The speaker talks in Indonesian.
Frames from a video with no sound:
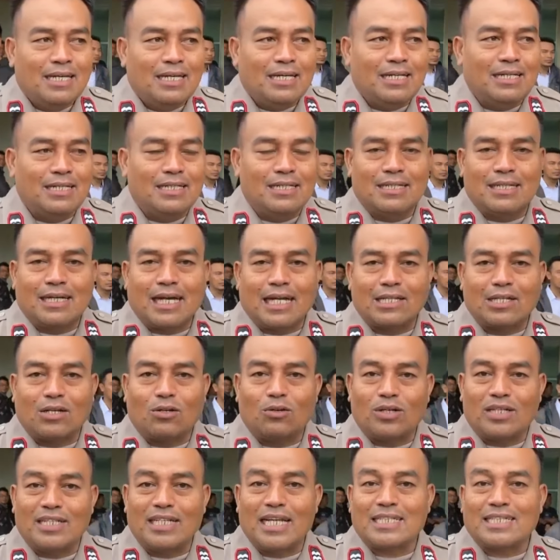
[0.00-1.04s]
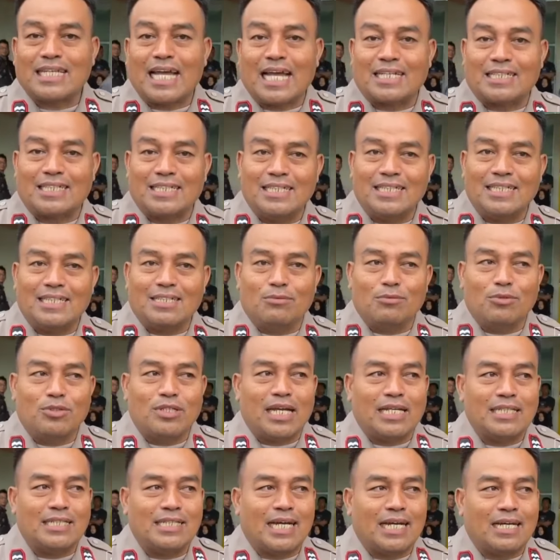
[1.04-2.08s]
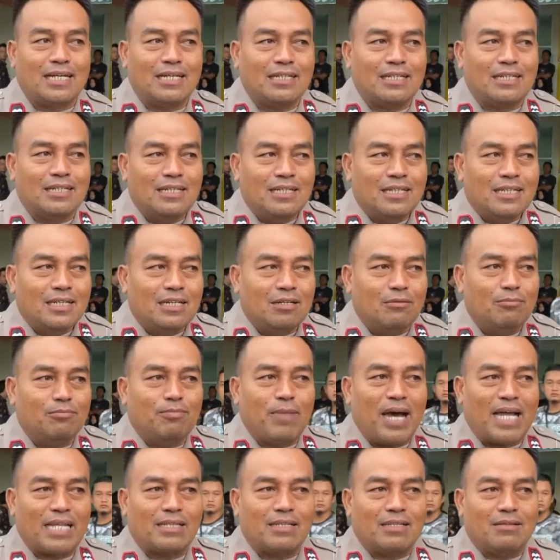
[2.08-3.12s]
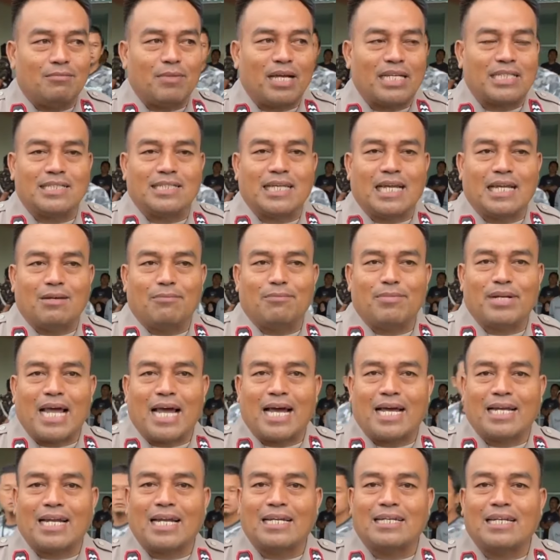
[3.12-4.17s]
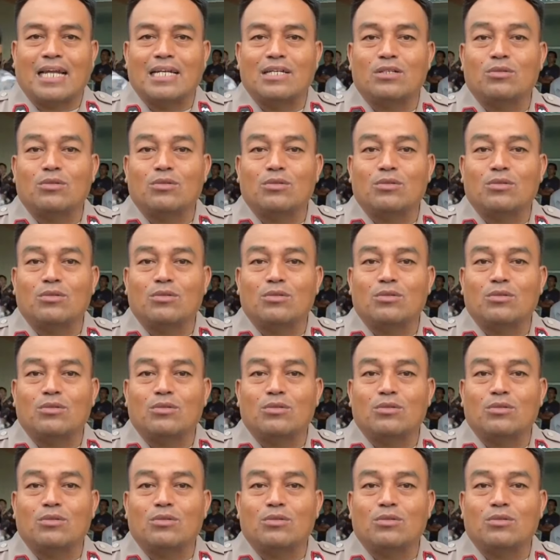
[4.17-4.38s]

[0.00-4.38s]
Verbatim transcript: eh, kategorinya saksi, kemudian yang empat masih dalam penanganan dan